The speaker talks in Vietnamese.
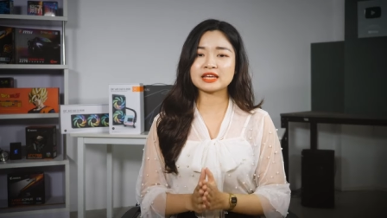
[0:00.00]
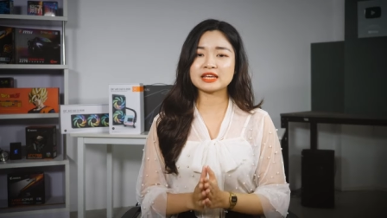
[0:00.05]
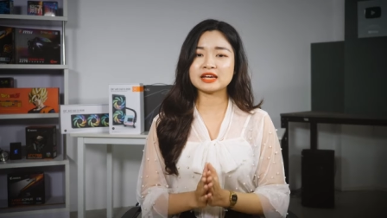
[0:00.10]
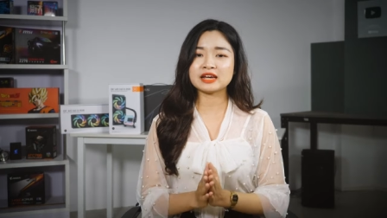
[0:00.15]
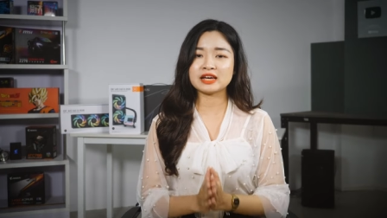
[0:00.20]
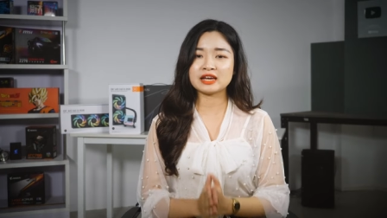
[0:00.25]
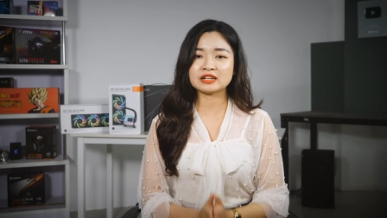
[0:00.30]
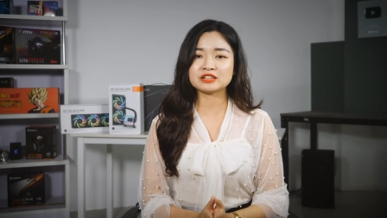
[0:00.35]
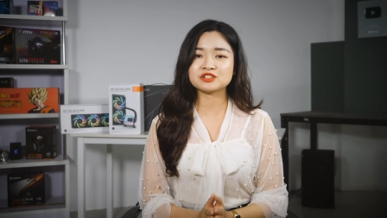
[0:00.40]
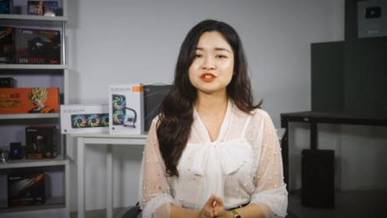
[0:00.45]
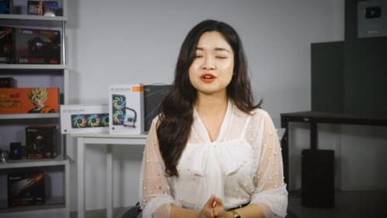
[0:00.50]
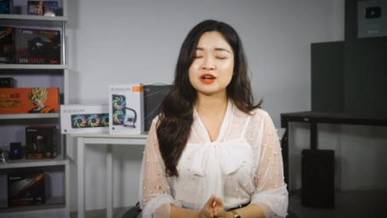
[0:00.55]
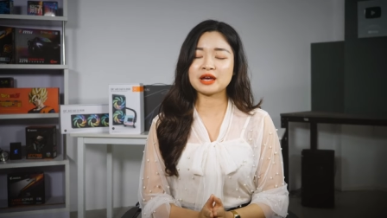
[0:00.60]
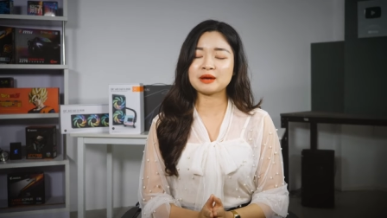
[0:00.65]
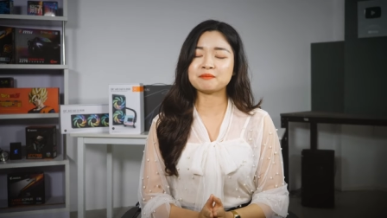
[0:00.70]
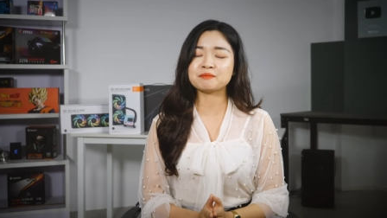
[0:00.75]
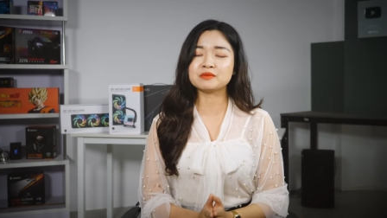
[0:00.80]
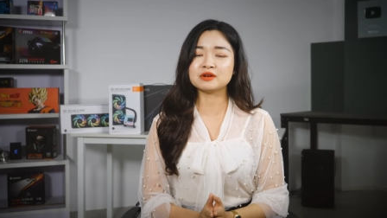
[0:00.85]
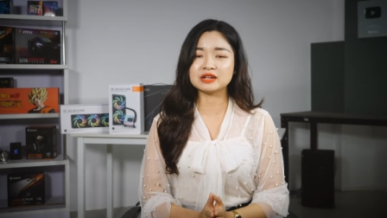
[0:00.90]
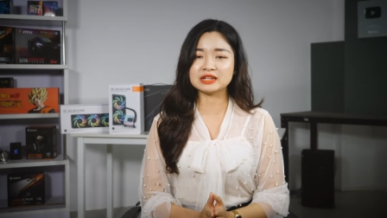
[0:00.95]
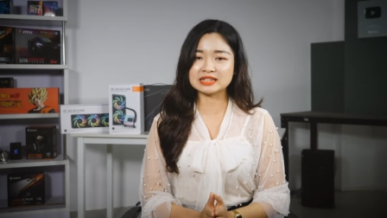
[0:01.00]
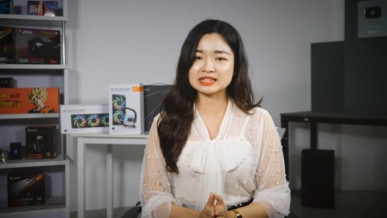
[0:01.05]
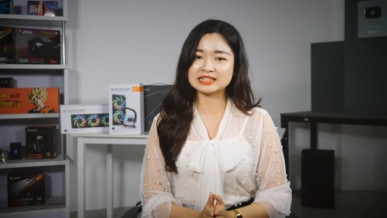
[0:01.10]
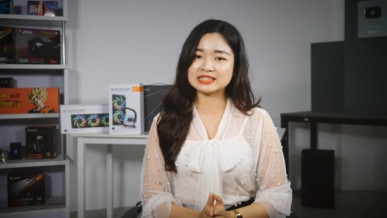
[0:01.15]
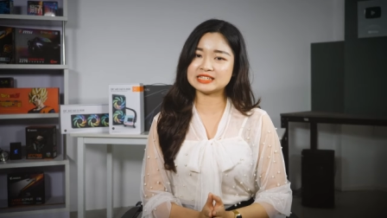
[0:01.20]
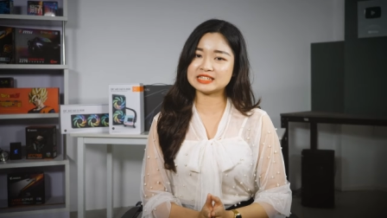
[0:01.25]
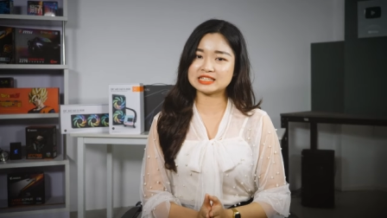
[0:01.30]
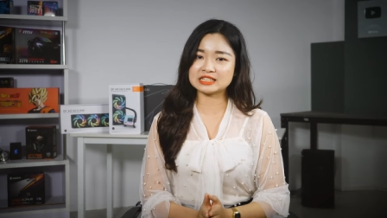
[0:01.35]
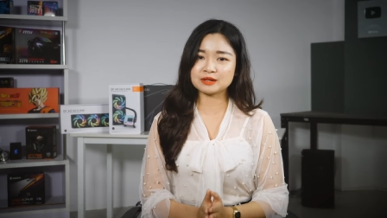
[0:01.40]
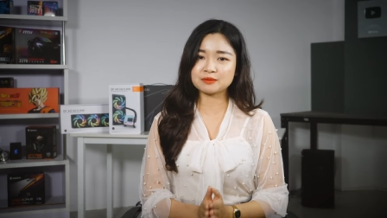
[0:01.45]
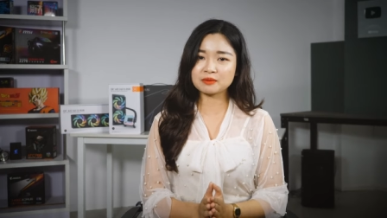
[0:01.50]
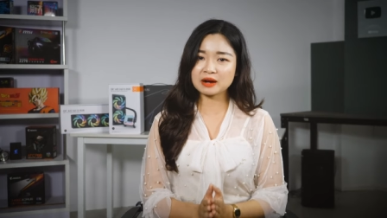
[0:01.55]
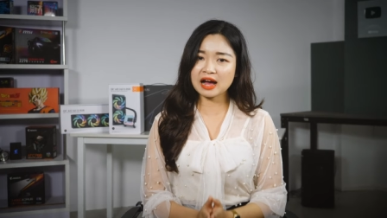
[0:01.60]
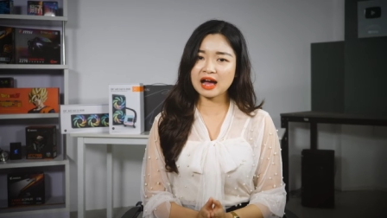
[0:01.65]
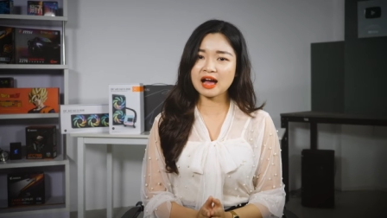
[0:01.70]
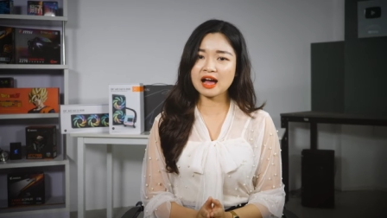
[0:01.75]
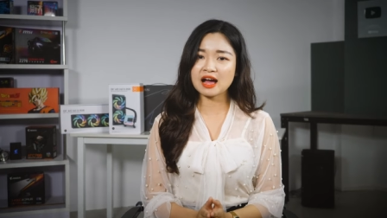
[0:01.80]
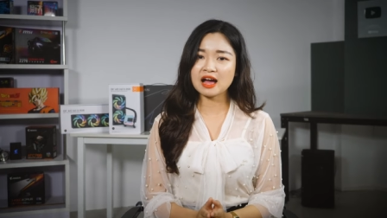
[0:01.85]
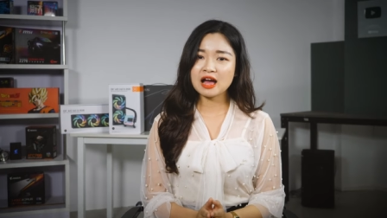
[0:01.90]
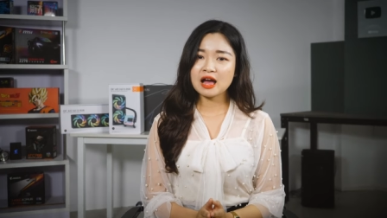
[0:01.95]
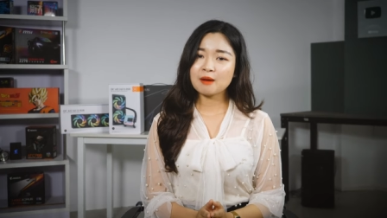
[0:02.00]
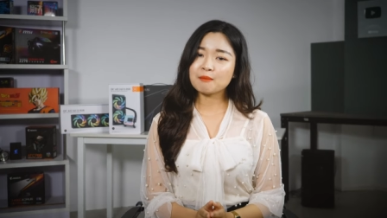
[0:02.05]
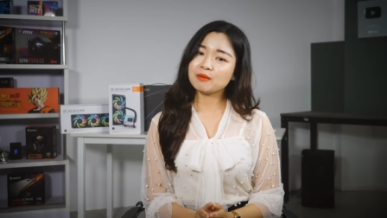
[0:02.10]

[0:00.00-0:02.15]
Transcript: GHz cho em 10.900K